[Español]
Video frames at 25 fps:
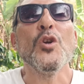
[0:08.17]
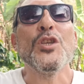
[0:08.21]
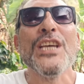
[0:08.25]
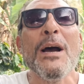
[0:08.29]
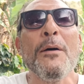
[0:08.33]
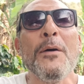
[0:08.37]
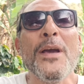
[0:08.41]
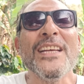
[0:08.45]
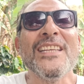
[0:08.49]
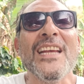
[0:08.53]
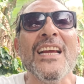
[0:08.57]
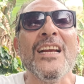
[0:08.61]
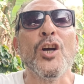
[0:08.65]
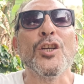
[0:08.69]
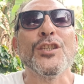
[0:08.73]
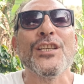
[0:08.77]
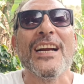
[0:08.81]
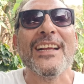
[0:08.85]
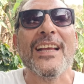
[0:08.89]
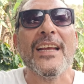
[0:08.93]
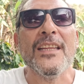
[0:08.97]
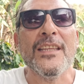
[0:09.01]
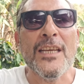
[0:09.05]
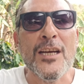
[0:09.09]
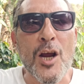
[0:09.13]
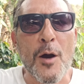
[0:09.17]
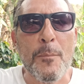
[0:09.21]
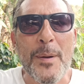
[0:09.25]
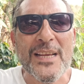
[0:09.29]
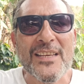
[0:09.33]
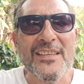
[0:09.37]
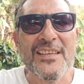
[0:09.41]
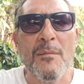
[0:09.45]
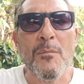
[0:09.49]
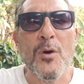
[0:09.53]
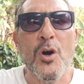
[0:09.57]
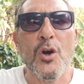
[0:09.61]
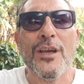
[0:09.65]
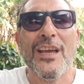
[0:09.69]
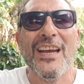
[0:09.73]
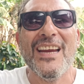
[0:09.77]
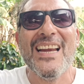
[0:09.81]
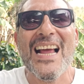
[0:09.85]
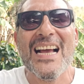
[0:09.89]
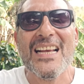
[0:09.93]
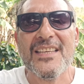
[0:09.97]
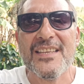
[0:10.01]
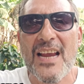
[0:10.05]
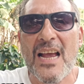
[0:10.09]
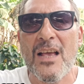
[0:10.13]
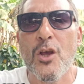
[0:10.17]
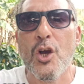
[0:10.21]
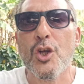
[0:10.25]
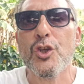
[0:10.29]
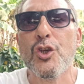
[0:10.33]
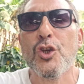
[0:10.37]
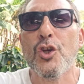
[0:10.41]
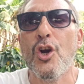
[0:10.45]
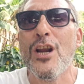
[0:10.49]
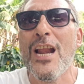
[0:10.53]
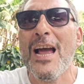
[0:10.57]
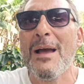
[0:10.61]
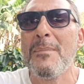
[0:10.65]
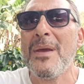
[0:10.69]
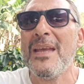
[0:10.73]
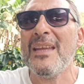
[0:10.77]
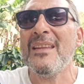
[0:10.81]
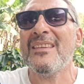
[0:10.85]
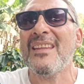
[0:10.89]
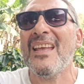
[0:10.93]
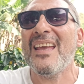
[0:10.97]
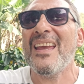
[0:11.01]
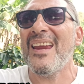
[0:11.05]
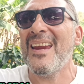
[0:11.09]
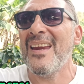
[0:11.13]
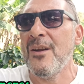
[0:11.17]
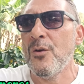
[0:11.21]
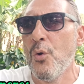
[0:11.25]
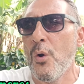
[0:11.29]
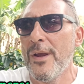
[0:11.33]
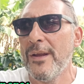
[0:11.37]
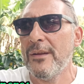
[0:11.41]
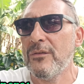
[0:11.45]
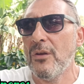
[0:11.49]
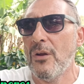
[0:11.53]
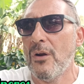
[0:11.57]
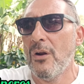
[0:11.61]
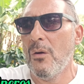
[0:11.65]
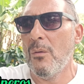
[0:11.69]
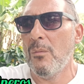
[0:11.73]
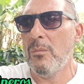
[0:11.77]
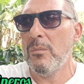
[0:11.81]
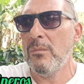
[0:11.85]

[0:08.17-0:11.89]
Muchas veces los argentinos pensamos que el asado solamente es nuestro.